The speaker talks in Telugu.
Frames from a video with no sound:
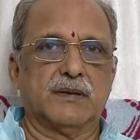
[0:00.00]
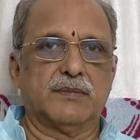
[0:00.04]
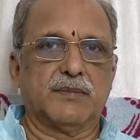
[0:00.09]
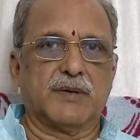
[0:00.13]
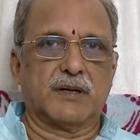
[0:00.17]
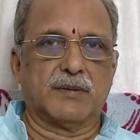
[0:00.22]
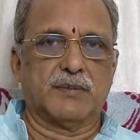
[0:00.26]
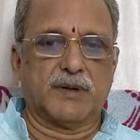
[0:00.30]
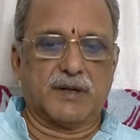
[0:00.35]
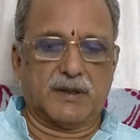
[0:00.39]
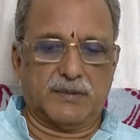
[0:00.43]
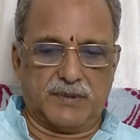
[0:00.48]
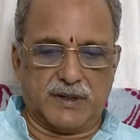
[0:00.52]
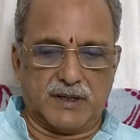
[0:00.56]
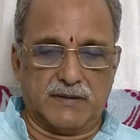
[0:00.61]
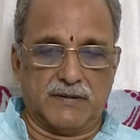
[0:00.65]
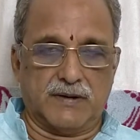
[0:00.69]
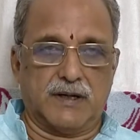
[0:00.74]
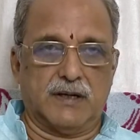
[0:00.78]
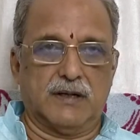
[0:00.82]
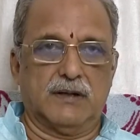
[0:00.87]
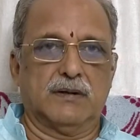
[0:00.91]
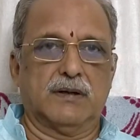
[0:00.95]
మన మన
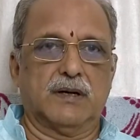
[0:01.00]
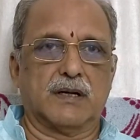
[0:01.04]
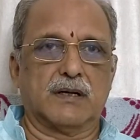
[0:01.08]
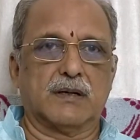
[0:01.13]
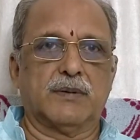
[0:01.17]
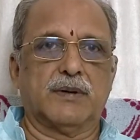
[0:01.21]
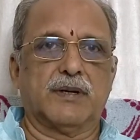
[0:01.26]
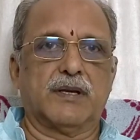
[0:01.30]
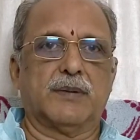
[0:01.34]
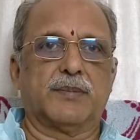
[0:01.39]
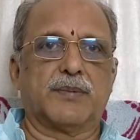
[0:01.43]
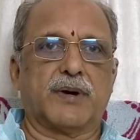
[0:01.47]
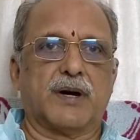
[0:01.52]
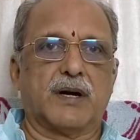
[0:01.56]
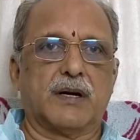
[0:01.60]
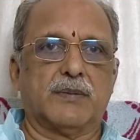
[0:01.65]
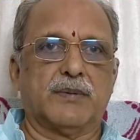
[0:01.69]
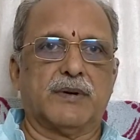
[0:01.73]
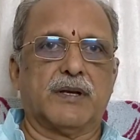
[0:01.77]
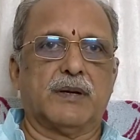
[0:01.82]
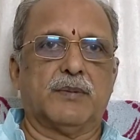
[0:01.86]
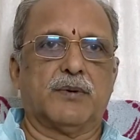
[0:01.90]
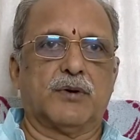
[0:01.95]
మనవాళ్ళు అన్నమయ
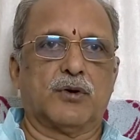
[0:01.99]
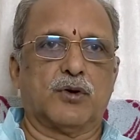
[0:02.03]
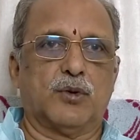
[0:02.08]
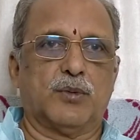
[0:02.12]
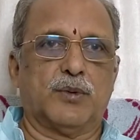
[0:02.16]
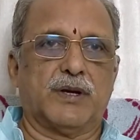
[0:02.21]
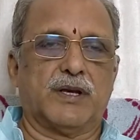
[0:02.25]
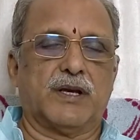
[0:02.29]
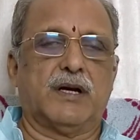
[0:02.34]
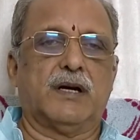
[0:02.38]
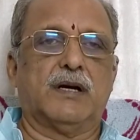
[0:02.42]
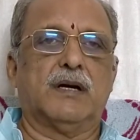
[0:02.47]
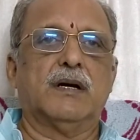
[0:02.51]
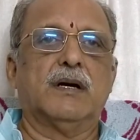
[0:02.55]
ప్రాణమయ మనోమయ